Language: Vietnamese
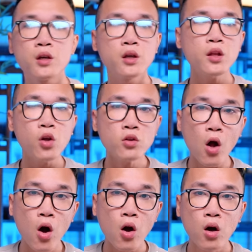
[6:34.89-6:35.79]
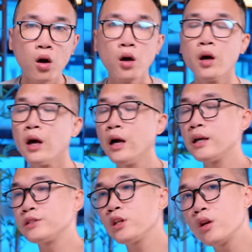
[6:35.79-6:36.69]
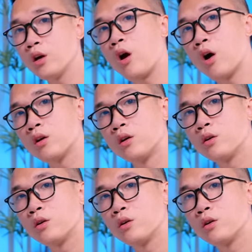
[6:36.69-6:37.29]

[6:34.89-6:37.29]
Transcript: kích thước to hay là chất lượng ngon